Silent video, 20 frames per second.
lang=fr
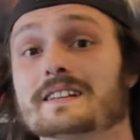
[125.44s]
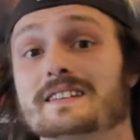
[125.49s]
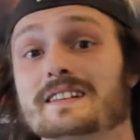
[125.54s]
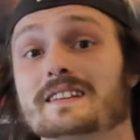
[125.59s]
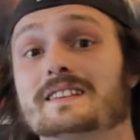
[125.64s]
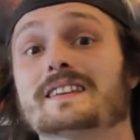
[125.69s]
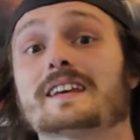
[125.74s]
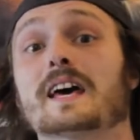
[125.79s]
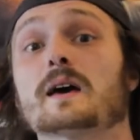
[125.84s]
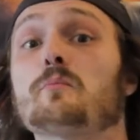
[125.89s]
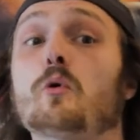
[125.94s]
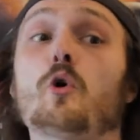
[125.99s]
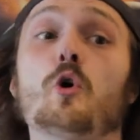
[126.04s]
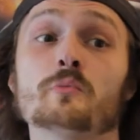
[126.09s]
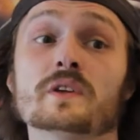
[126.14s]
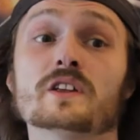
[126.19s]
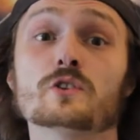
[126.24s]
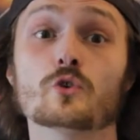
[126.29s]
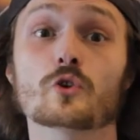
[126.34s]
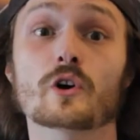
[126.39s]
était très
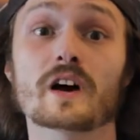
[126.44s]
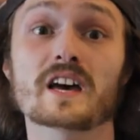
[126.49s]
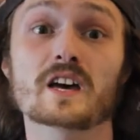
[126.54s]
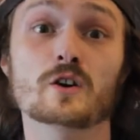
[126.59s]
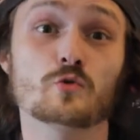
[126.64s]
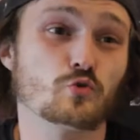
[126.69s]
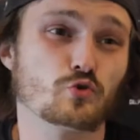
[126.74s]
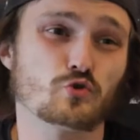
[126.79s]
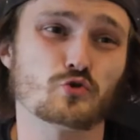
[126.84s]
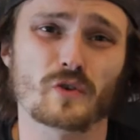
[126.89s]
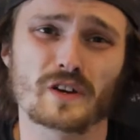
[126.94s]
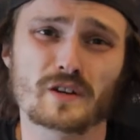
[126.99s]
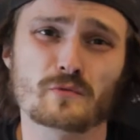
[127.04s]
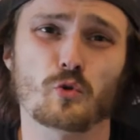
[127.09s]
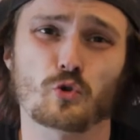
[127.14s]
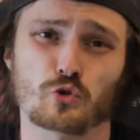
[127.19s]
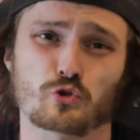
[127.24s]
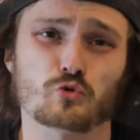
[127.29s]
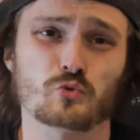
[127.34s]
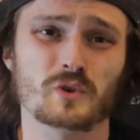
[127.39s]
premier degré, où tu voyais
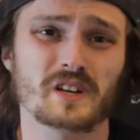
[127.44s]
Bruce